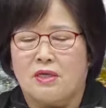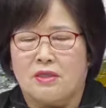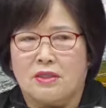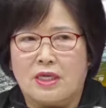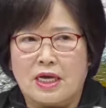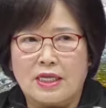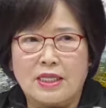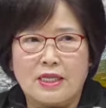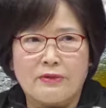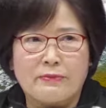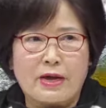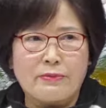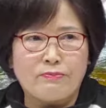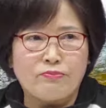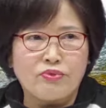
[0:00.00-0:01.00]
내 하나님
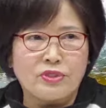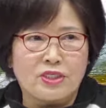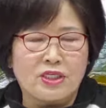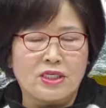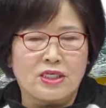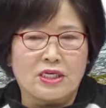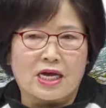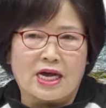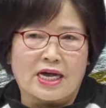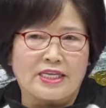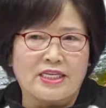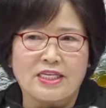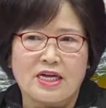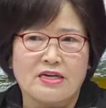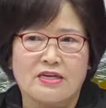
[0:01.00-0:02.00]
한 분이
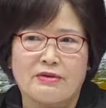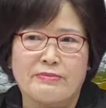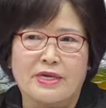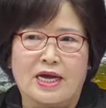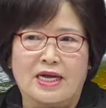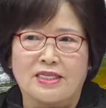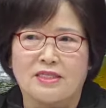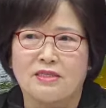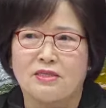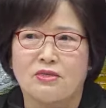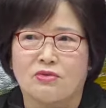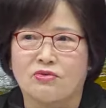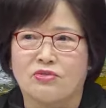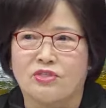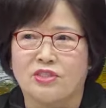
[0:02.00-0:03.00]
아니다 그러면 아닌
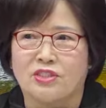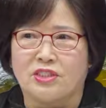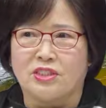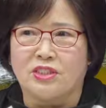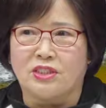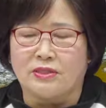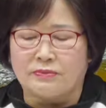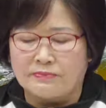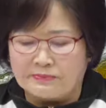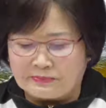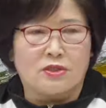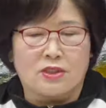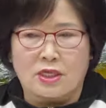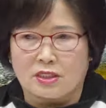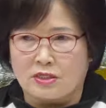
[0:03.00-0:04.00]
거예요 그거는
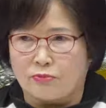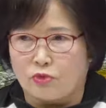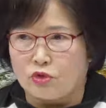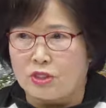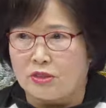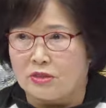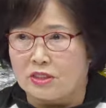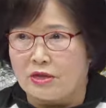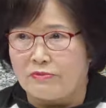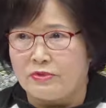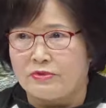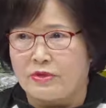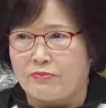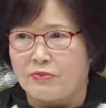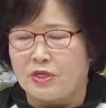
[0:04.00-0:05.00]
내가 목회진
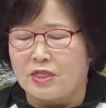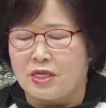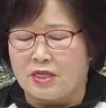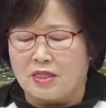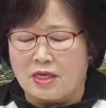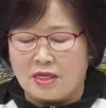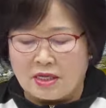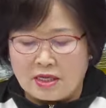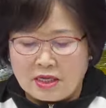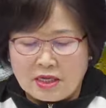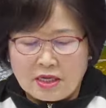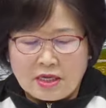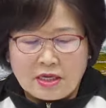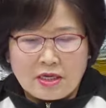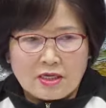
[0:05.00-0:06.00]
33년 됐네
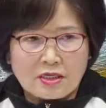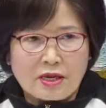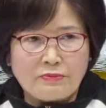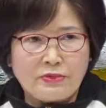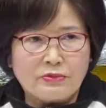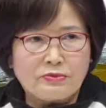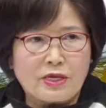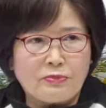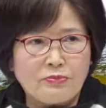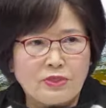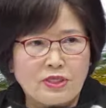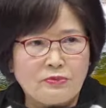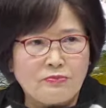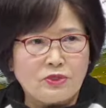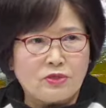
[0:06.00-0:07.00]

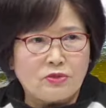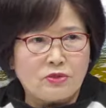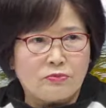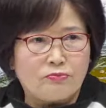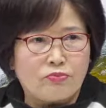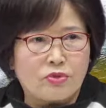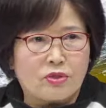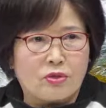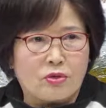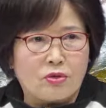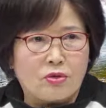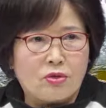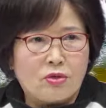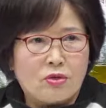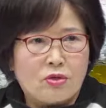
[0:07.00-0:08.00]
33, 년 전부터